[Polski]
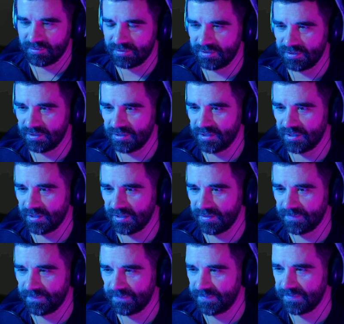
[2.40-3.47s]
Rozpocznij
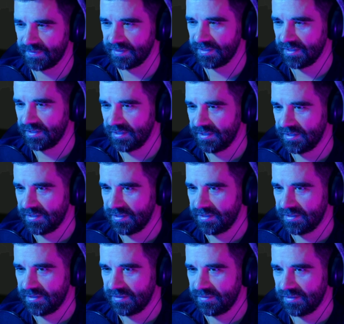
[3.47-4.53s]
grę.
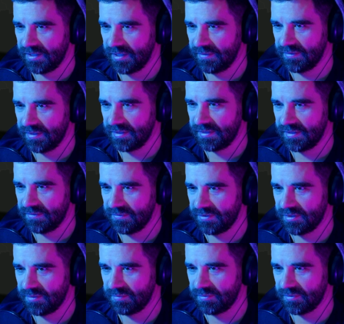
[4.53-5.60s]
Awans na
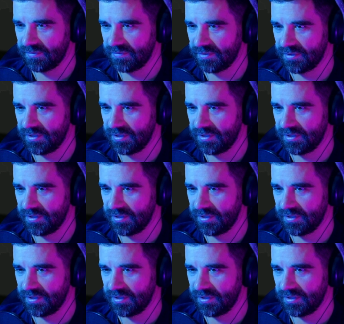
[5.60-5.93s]
wyższy poziom.